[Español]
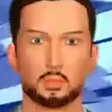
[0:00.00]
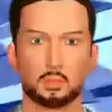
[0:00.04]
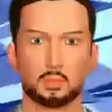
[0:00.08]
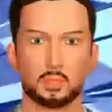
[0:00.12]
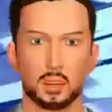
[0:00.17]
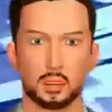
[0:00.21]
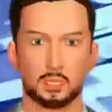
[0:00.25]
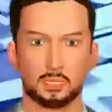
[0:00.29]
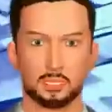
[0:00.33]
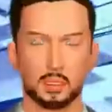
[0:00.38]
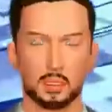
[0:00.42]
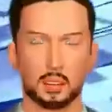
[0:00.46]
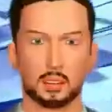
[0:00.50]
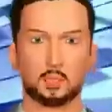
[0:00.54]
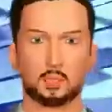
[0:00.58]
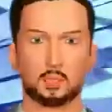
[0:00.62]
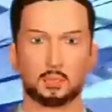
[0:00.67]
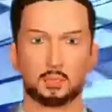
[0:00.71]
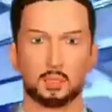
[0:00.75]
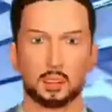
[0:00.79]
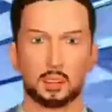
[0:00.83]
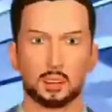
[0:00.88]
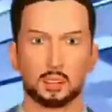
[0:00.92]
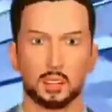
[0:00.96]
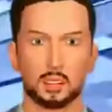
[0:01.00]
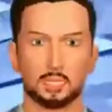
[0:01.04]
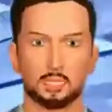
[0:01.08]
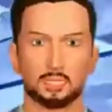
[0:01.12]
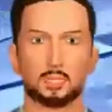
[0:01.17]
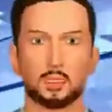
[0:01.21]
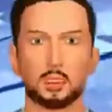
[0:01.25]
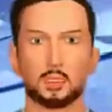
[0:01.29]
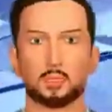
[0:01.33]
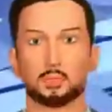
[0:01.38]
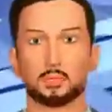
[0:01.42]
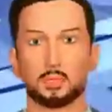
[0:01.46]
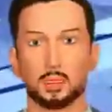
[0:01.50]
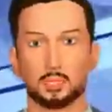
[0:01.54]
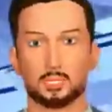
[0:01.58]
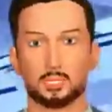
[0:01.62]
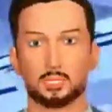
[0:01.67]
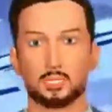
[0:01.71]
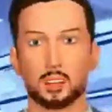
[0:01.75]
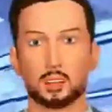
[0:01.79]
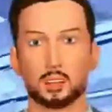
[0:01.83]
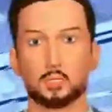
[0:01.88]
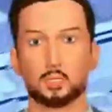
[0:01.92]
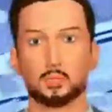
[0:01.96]
Primero, no te lo
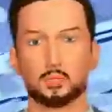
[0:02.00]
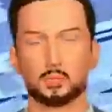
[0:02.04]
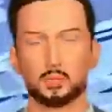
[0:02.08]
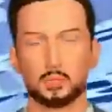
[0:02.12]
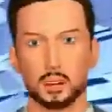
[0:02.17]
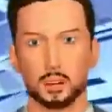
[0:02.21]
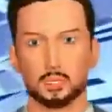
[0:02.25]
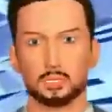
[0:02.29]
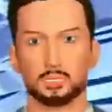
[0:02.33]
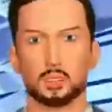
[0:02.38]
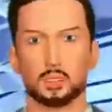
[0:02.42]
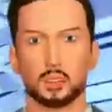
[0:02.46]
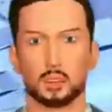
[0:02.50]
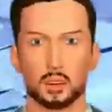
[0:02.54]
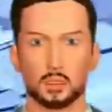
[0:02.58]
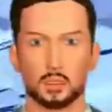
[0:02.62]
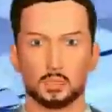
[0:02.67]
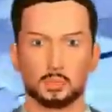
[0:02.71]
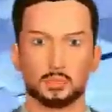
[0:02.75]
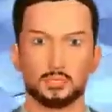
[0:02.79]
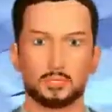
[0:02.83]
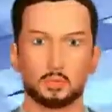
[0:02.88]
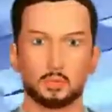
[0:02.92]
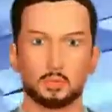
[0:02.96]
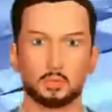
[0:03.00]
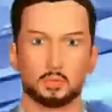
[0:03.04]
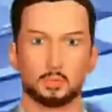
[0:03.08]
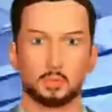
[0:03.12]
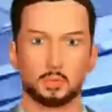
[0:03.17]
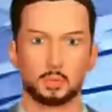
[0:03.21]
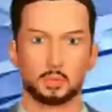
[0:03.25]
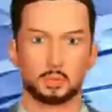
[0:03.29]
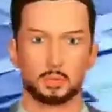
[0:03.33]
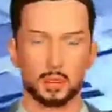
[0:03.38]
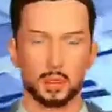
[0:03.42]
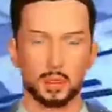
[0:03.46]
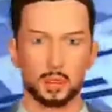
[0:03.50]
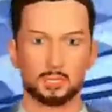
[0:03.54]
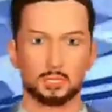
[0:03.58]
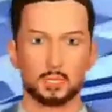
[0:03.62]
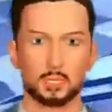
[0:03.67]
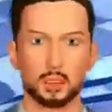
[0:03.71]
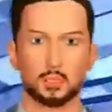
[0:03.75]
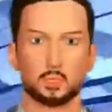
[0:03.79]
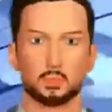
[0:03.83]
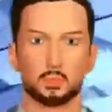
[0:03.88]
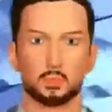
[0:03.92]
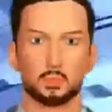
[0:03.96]
tomas en serio. Emprender es algo
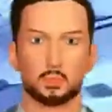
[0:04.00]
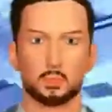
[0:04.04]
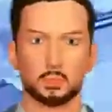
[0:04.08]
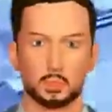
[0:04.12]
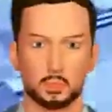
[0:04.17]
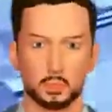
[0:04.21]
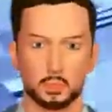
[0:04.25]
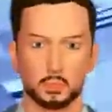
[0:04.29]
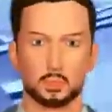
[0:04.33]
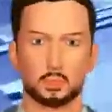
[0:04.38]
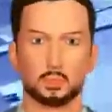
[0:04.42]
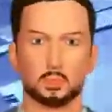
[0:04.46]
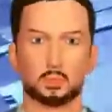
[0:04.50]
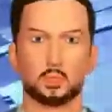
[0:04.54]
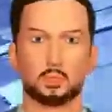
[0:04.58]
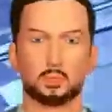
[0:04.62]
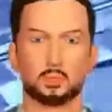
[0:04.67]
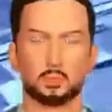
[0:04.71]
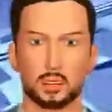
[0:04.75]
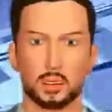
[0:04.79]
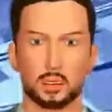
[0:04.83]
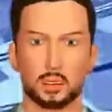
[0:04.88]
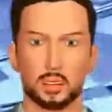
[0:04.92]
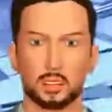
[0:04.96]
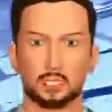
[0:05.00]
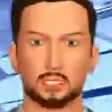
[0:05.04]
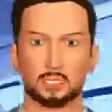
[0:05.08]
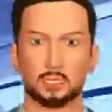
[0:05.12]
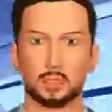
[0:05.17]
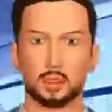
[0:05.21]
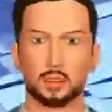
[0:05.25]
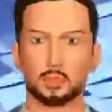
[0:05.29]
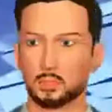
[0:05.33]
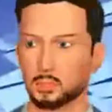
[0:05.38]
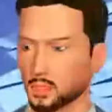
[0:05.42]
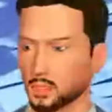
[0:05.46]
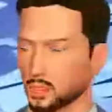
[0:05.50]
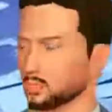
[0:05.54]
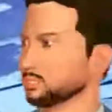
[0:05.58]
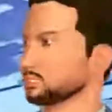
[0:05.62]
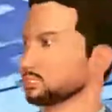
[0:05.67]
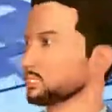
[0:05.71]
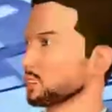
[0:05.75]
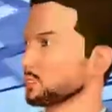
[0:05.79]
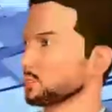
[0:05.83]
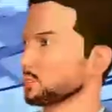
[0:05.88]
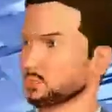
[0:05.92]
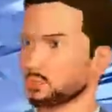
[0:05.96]
serio. No vale con leer un
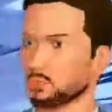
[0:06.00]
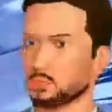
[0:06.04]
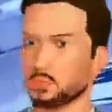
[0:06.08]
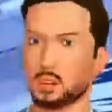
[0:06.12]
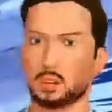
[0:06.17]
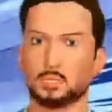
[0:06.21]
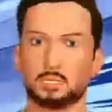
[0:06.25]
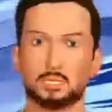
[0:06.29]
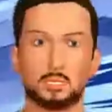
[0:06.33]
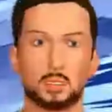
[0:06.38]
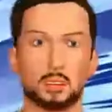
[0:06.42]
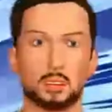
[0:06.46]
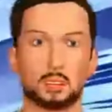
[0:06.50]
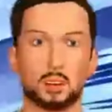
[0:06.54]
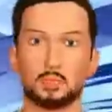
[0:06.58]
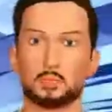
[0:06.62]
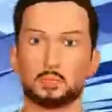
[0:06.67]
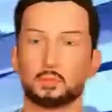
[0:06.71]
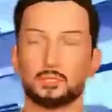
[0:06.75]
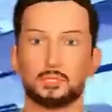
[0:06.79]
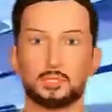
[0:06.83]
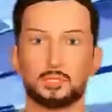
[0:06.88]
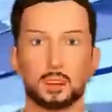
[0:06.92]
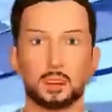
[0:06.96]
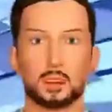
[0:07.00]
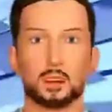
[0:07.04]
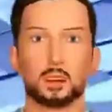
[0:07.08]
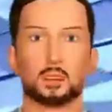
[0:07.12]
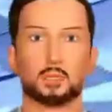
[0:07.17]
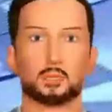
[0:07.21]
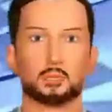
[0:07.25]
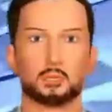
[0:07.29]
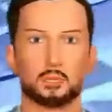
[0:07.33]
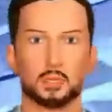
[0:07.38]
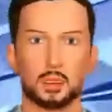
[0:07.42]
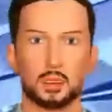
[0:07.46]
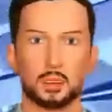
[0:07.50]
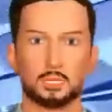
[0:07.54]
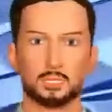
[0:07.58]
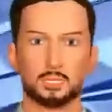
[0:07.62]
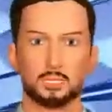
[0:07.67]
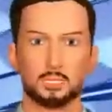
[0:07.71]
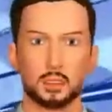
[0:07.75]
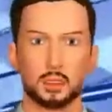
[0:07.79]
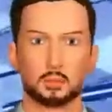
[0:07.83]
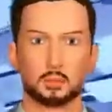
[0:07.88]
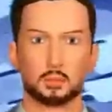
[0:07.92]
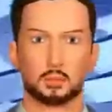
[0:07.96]
blog de éxito y empezar con sueños.
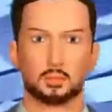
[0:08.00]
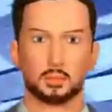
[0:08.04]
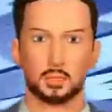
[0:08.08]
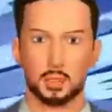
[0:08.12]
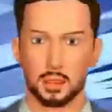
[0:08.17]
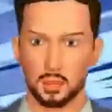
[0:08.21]
No